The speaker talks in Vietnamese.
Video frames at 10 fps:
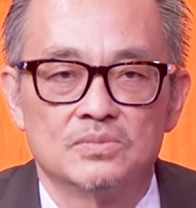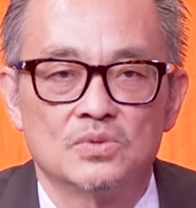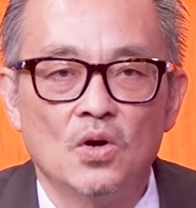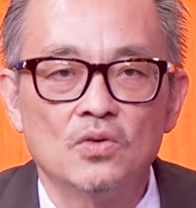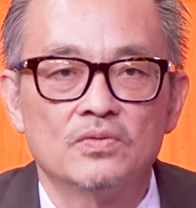
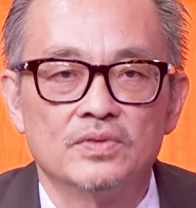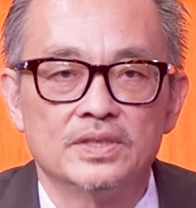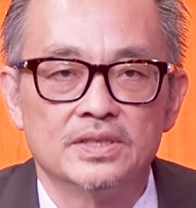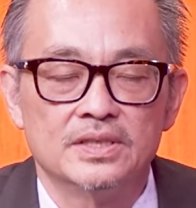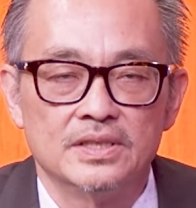tốt với
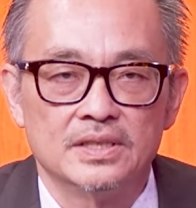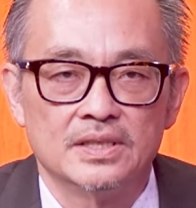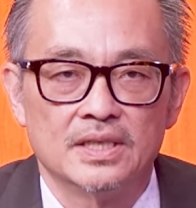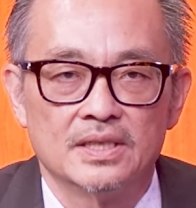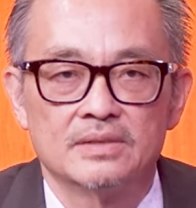những
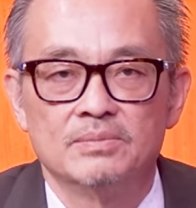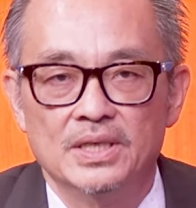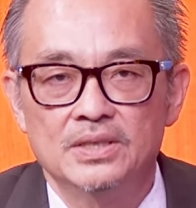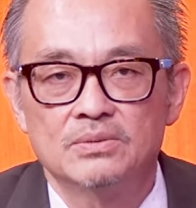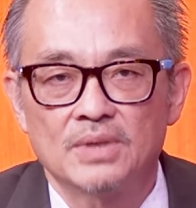người à,
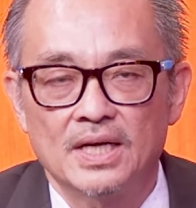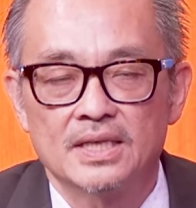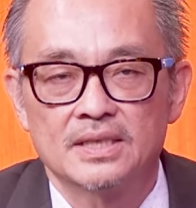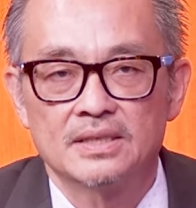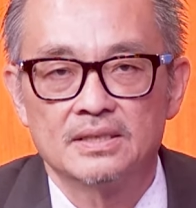Mỹ chúng ta
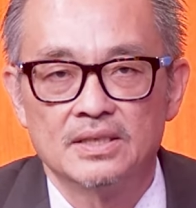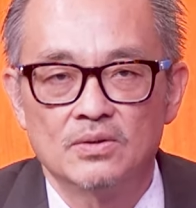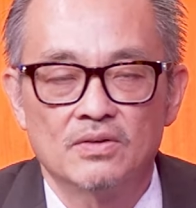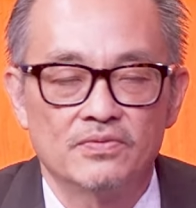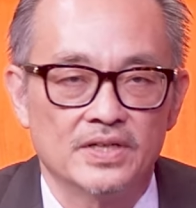dẫu
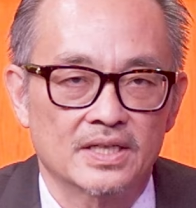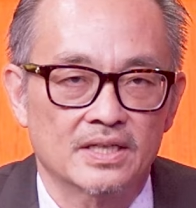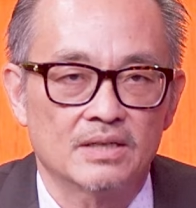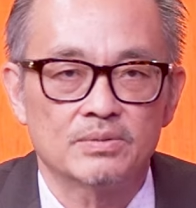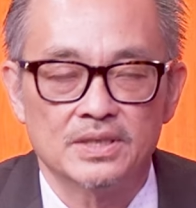gốc Việt
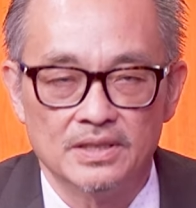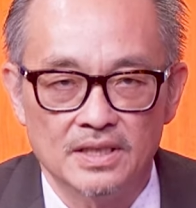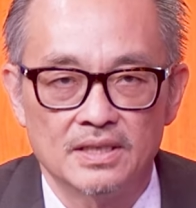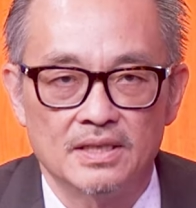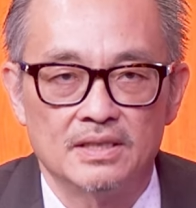hay gốc gì
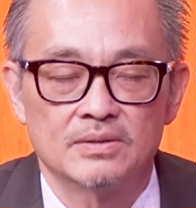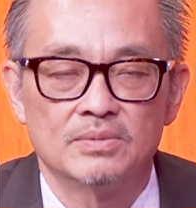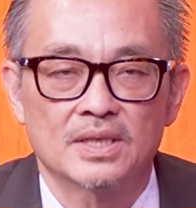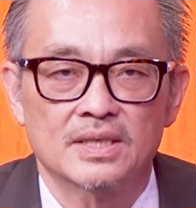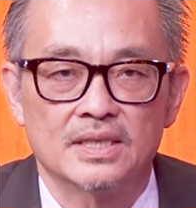nữa họ cũng
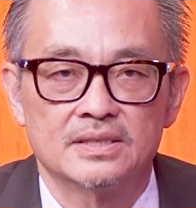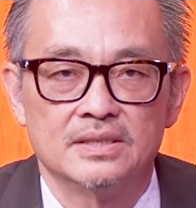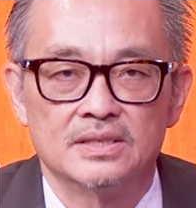rất là